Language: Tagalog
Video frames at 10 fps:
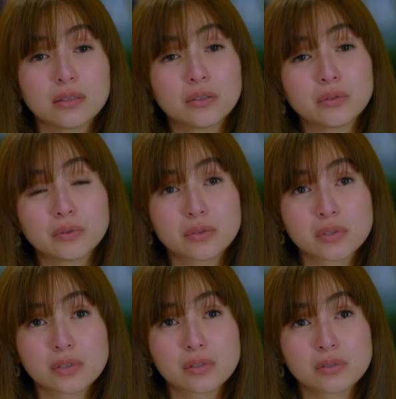yung,
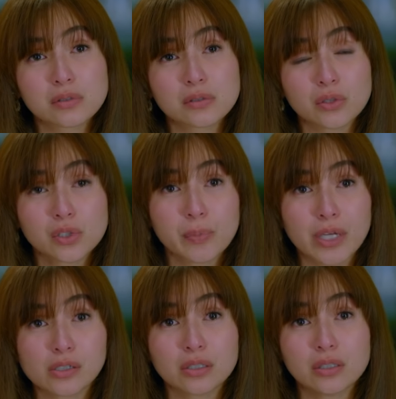yung
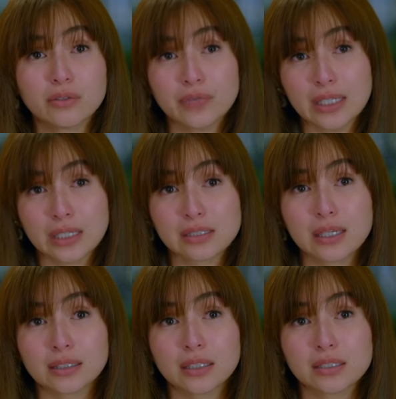special feelings
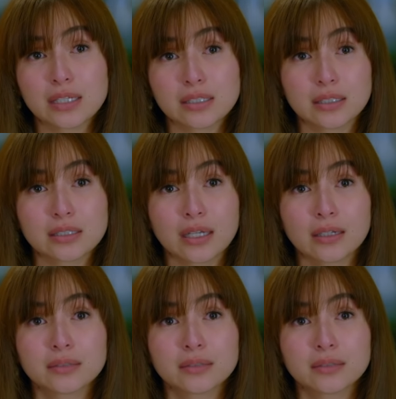natin sa isa't isa,